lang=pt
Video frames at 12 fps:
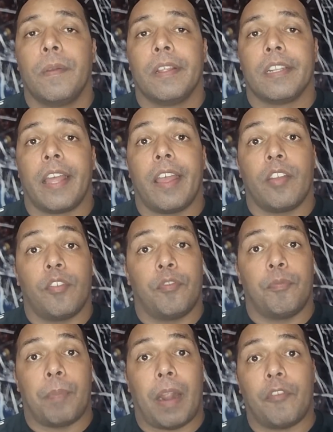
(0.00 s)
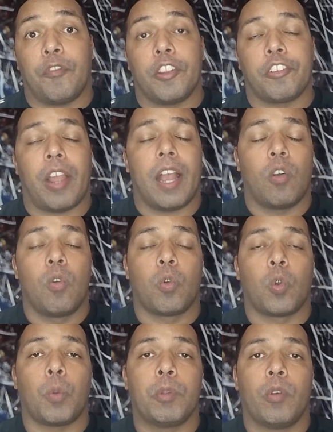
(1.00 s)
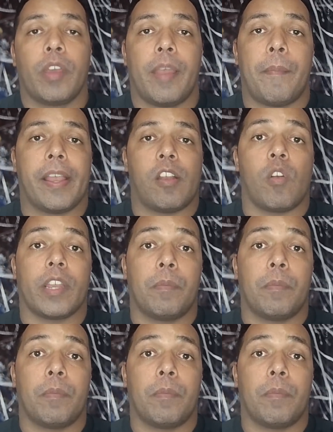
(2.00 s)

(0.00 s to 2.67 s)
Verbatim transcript: né, para fechar com o clube do Remo a qualquer